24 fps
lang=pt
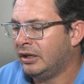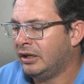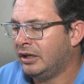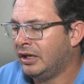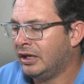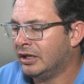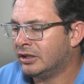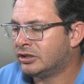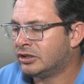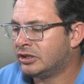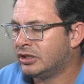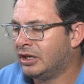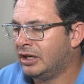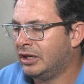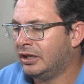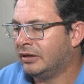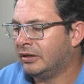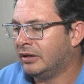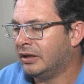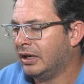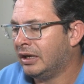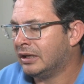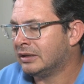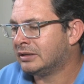e este
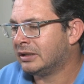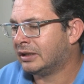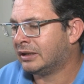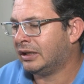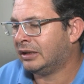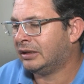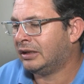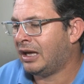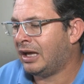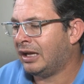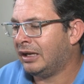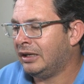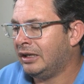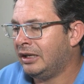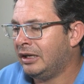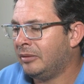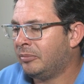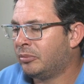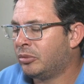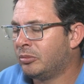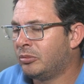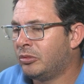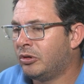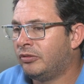ano a
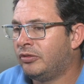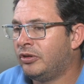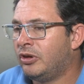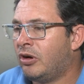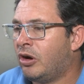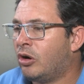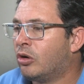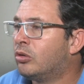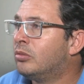Secretaria promoveu